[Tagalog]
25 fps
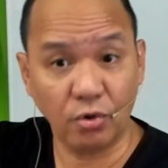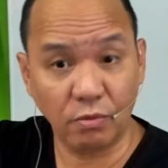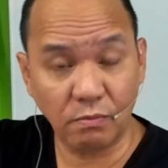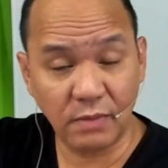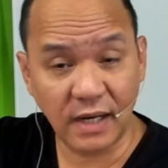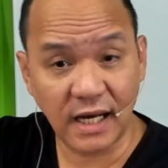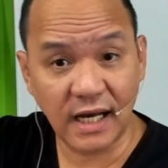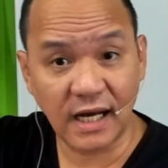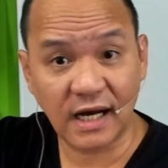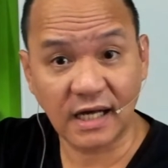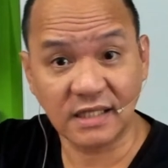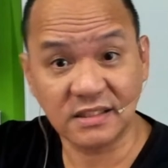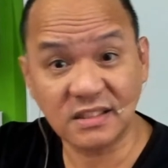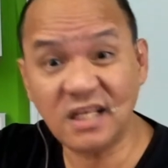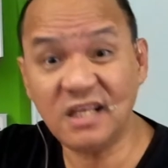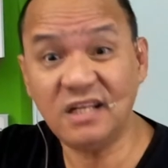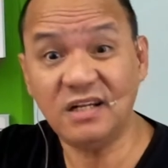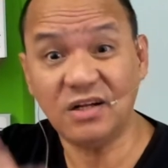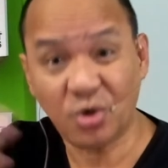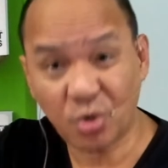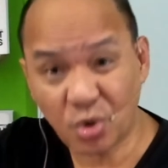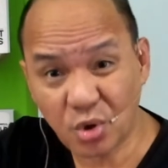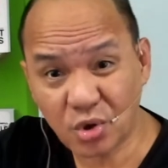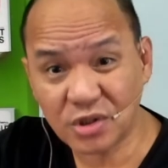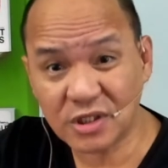ba? Kasi in
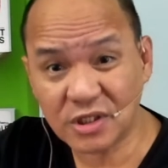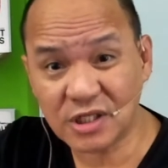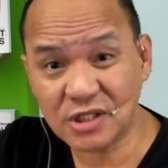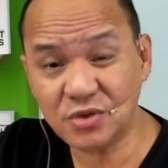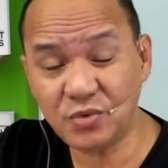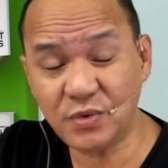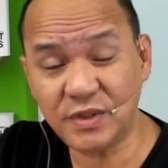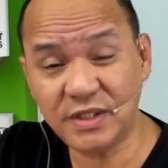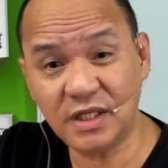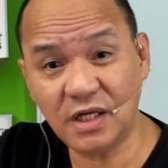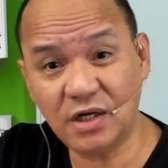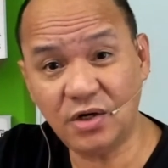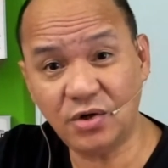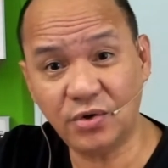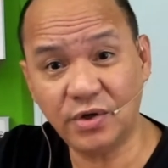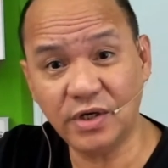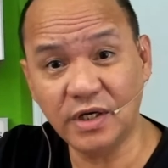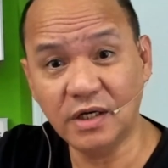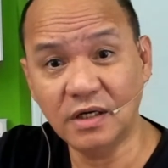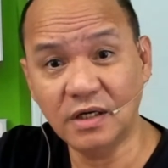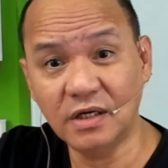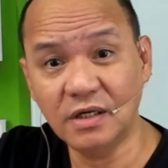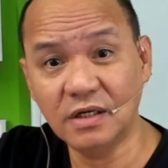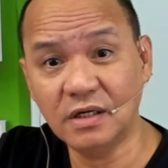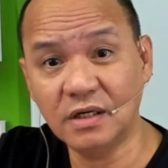accordance with the law eh.
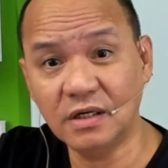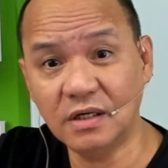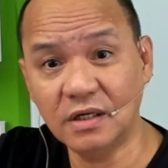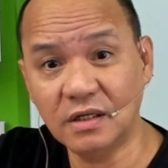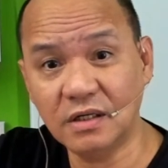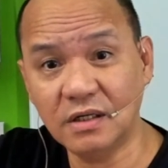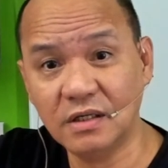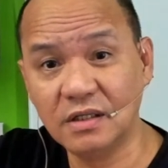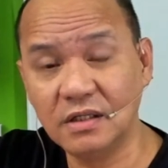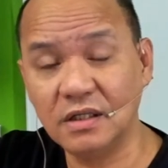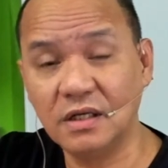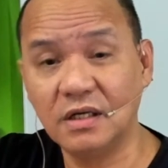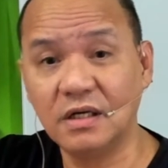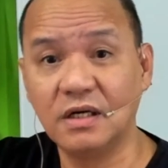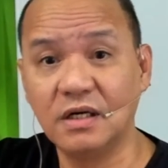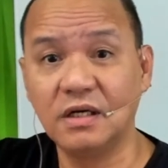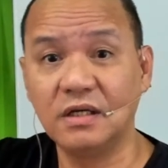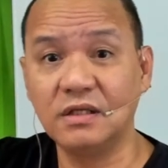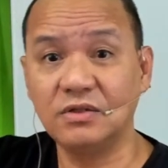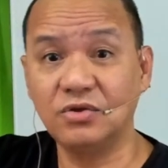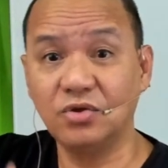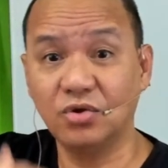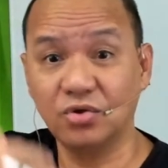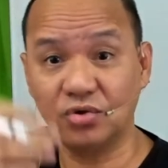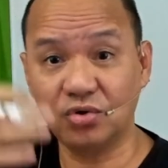
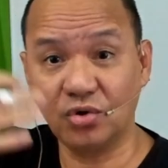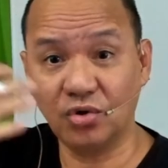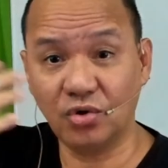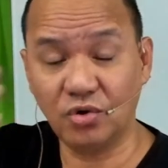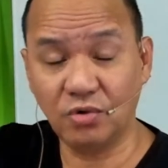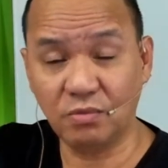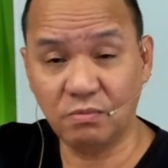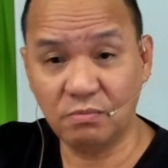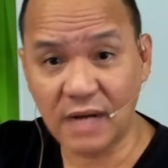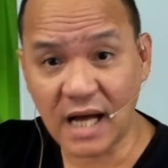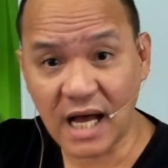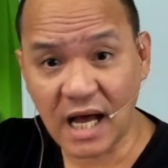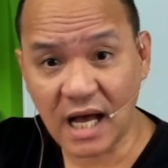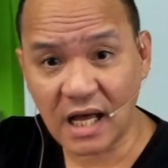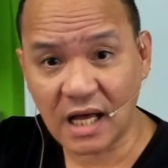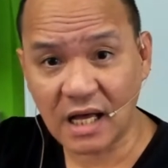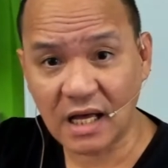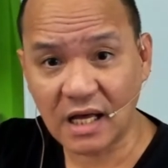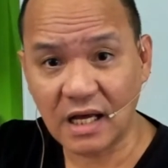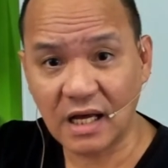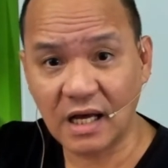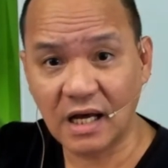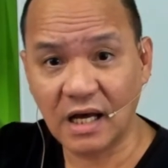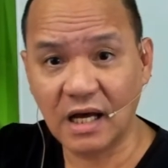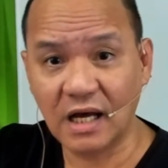Totoo ba
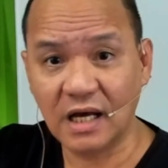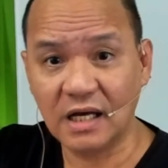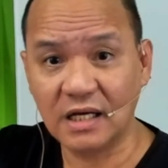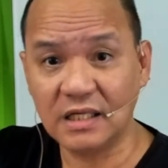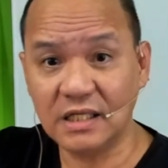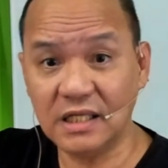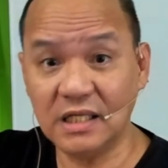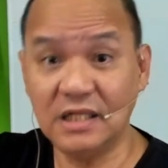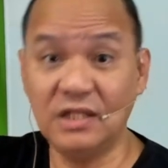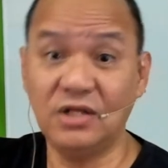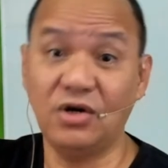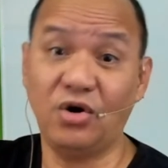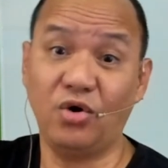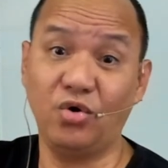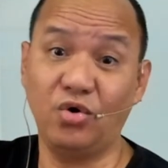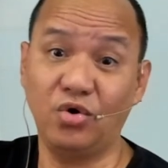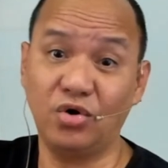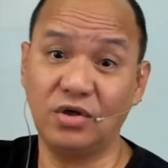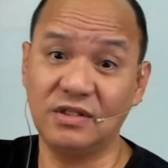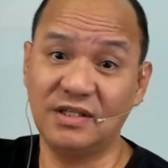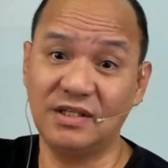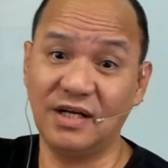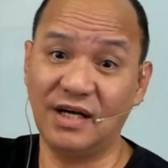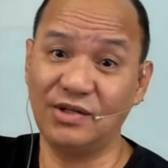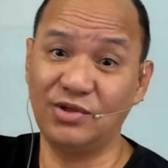in
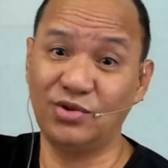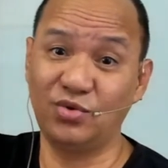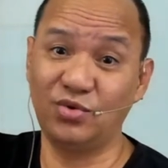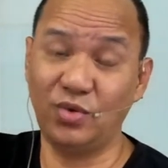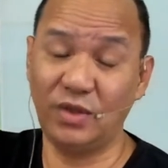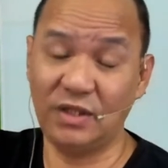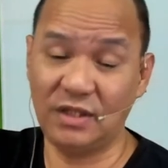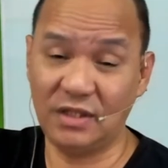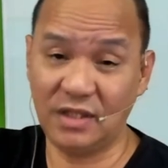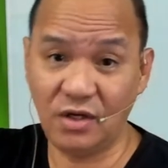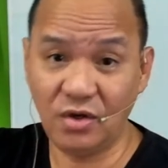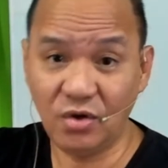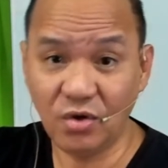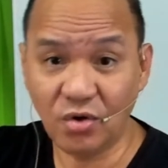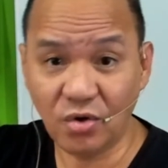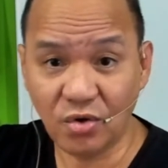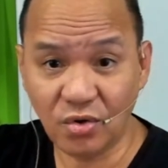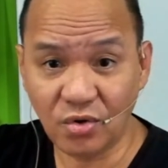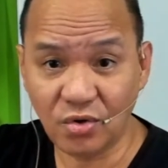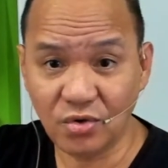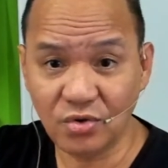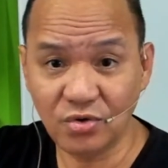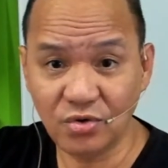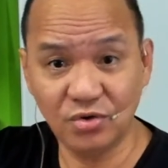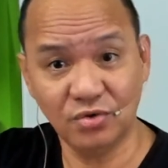accordance with the
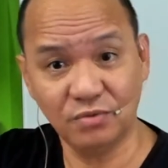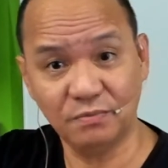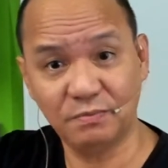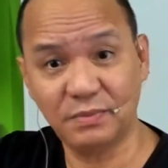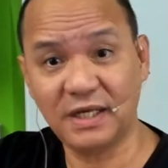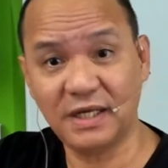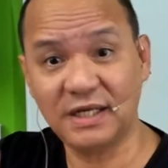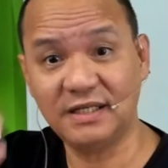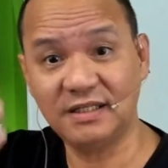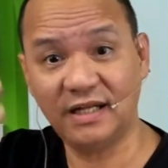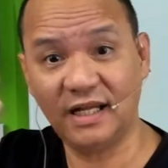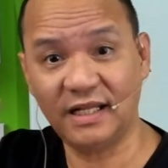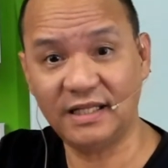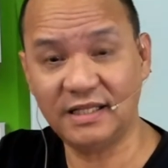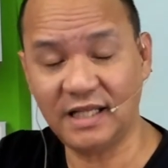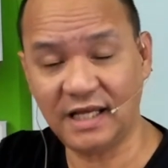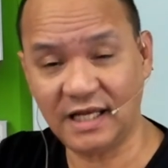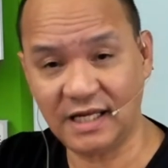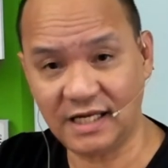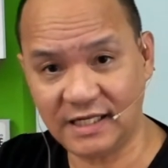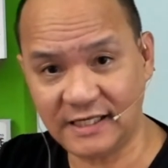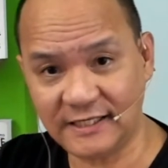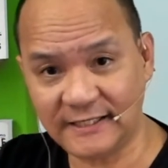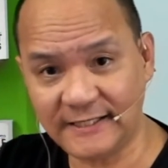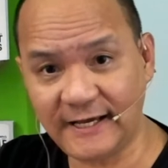law yung
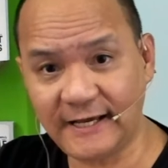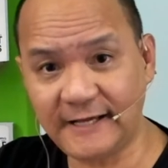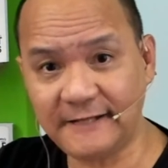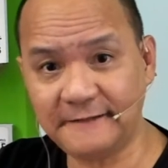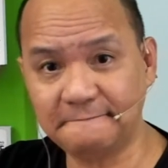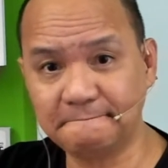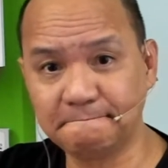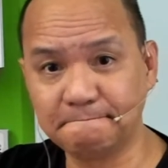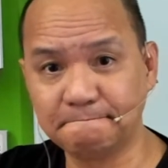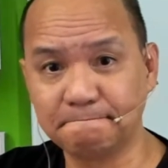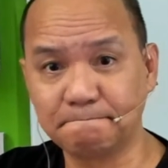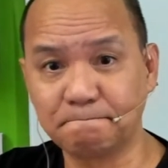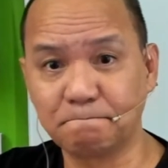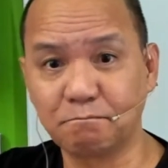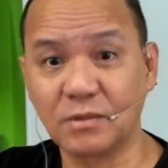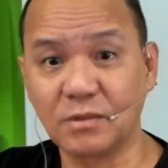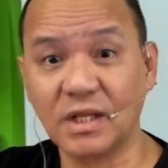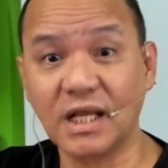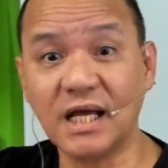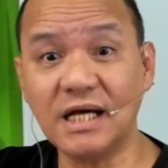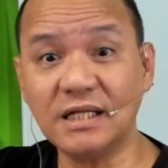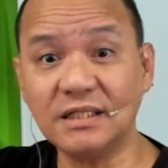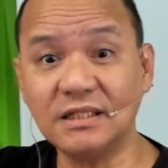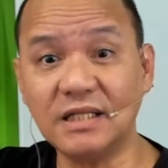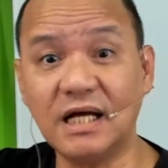pagde-delegate?
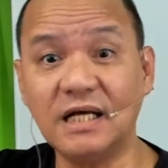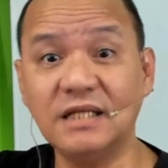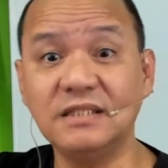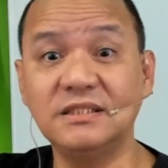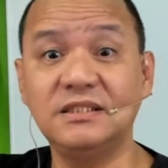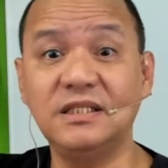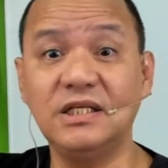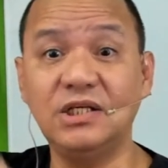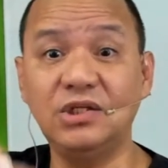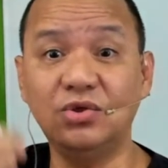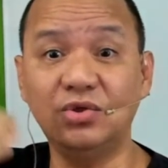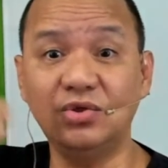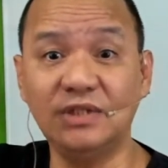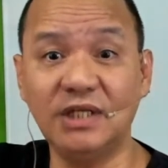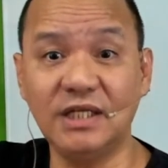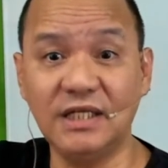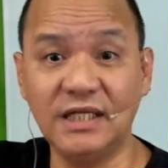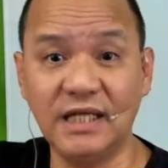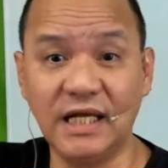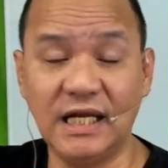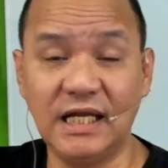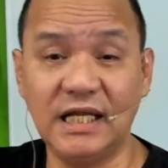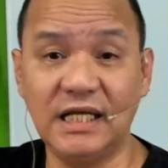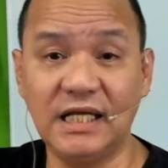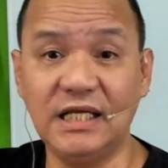At ang sino
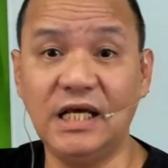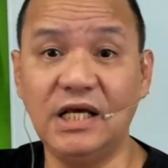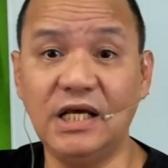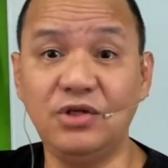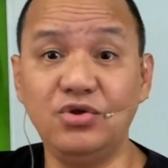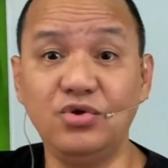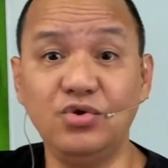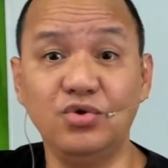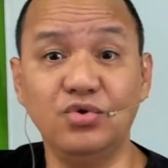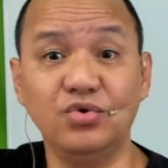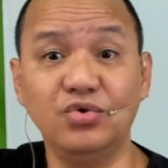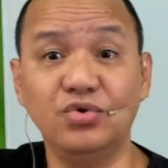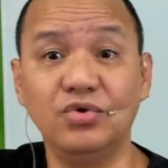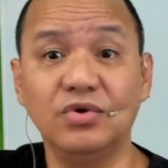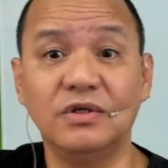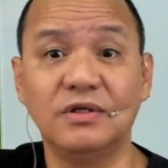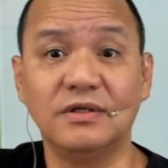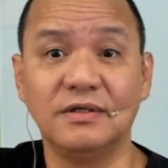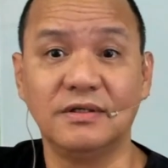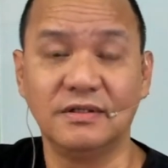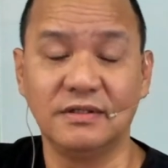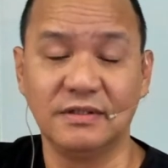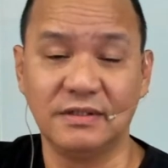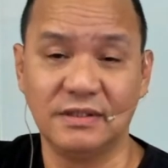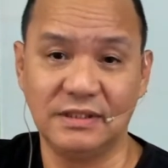dinelegate yung
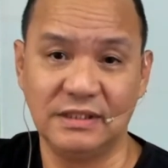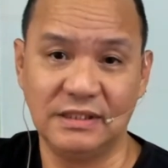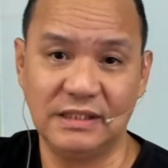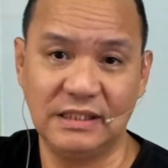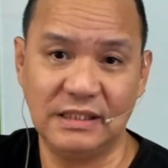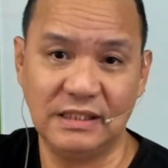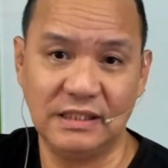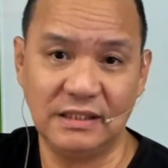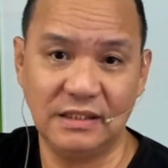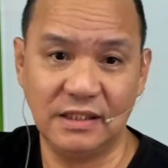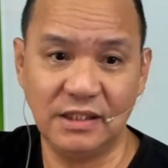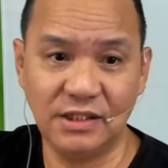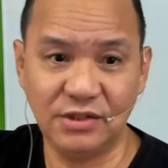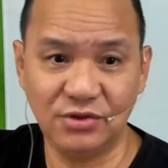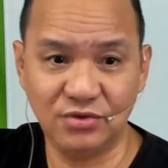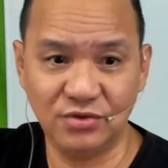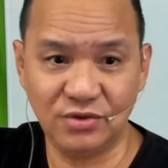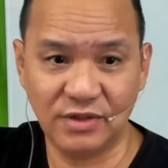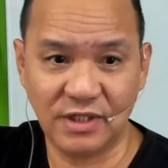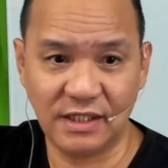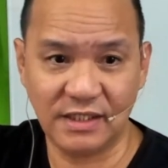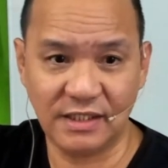regional